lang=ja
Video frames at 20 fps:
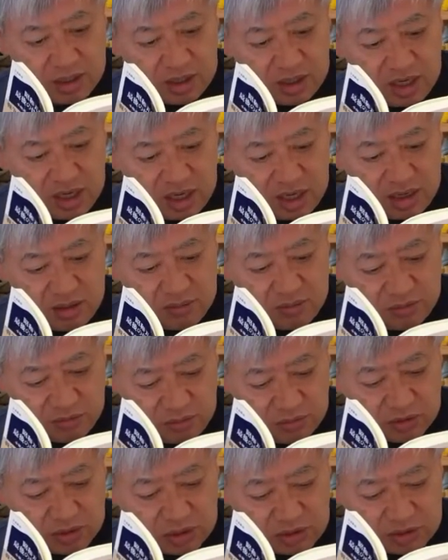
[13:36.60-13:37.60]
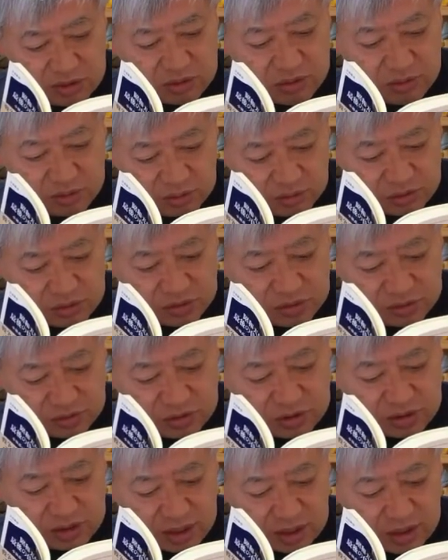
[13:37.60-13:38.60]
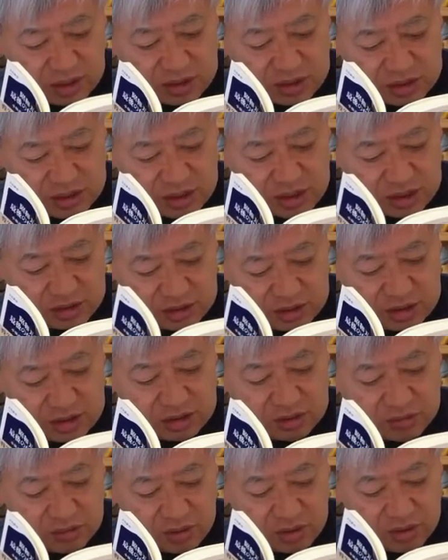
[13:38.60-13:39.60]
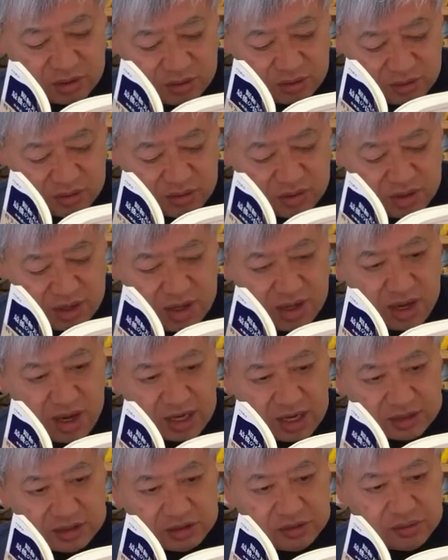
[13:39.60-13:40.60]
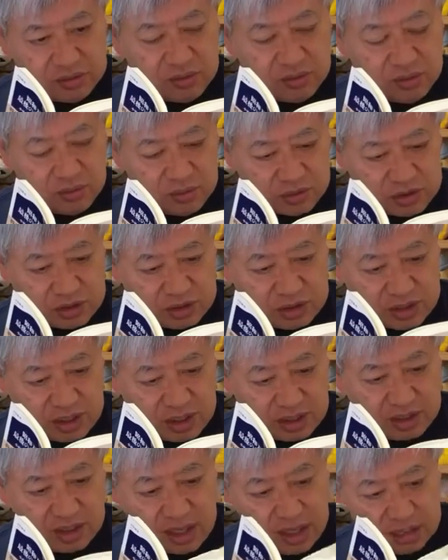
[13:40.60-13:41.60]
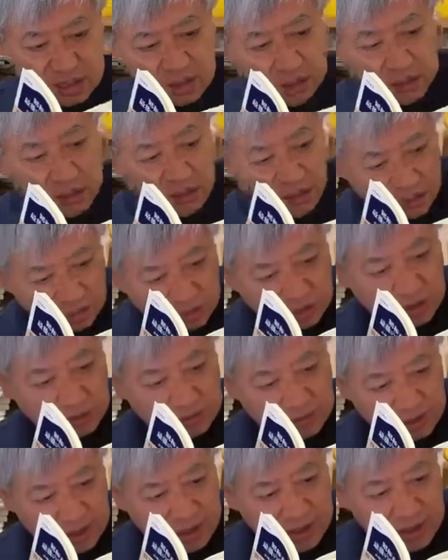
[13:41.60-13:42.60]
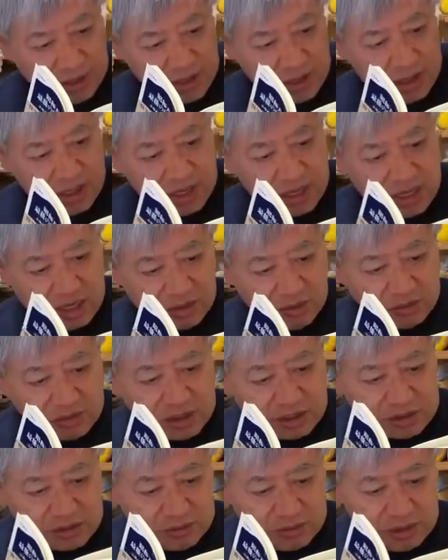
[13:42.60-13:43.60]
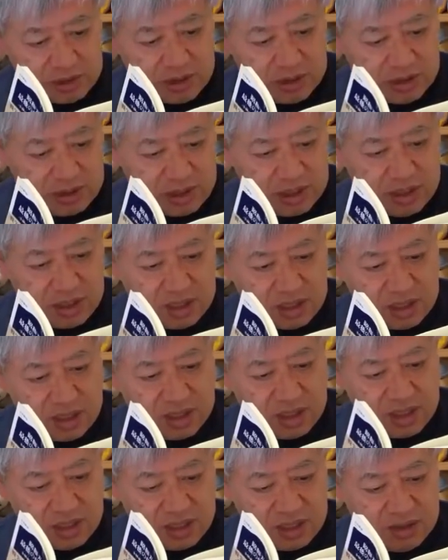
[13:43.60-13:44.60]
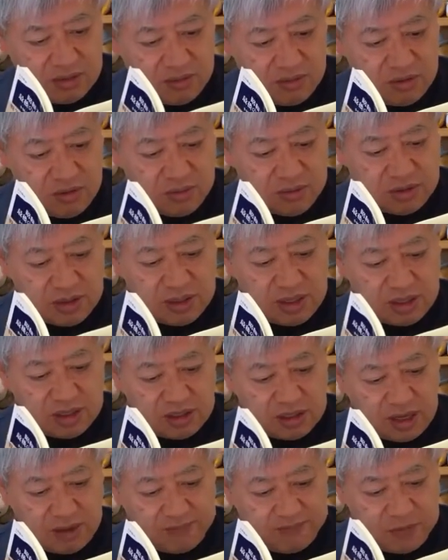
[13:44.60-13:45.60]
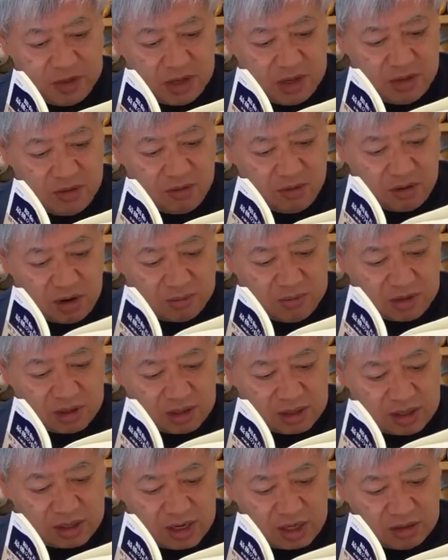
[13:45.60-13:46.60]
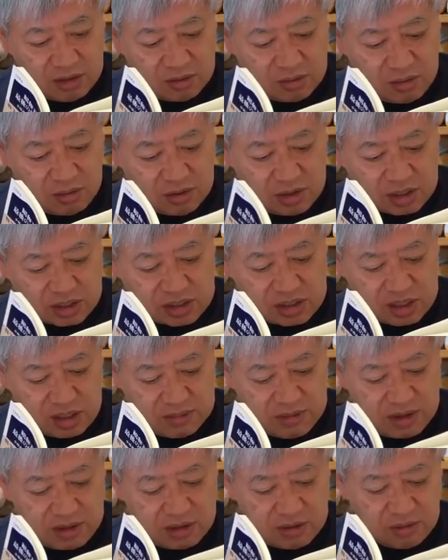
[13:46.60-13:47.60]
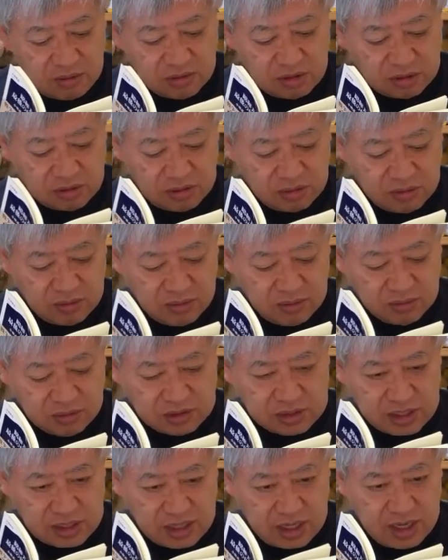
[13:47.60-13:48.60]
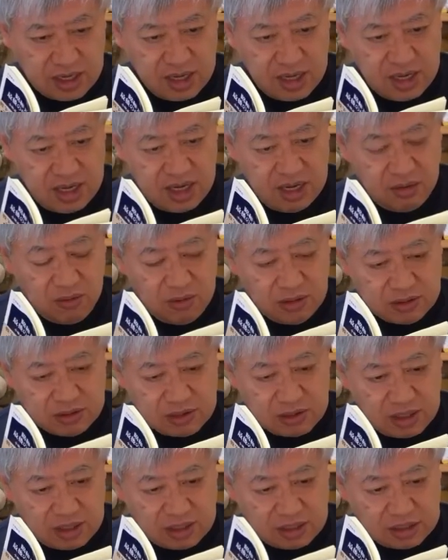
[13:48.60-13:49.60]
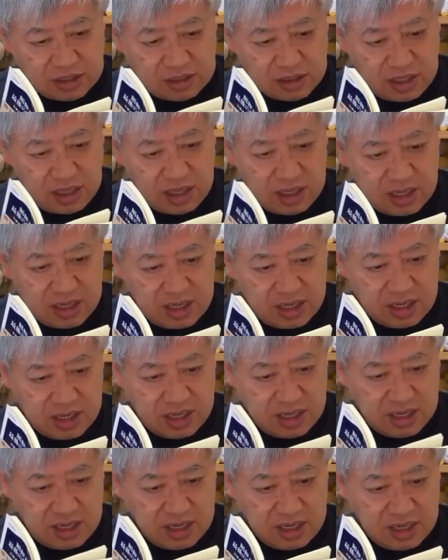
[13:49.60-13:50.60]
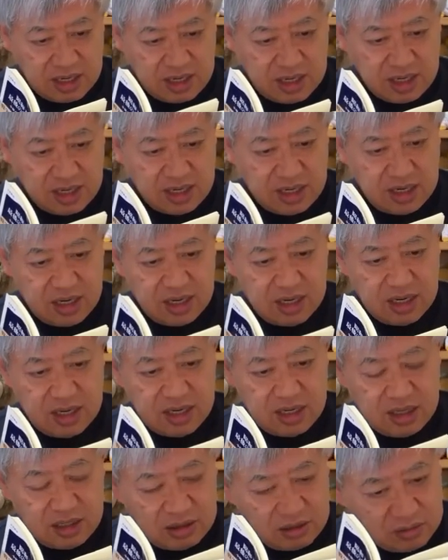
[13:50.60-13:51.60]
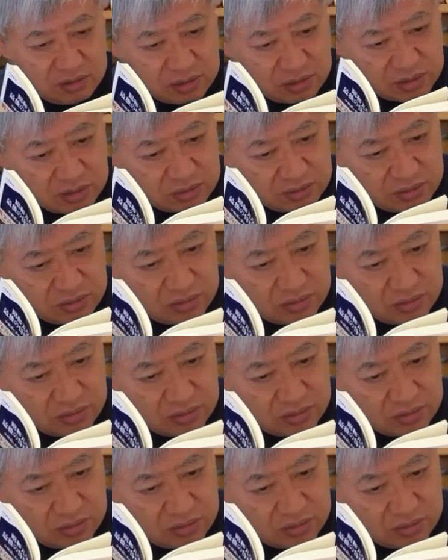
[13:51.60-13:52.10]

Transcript: 頸部の肉の露出した生地らしい鳥の足をお持ちになって、足をこう持ったのかな、えー、ご座所に、えー、お呼びになった。お上から何の鳥か調べるようにとの仰せで、お預かりして、えー、これ、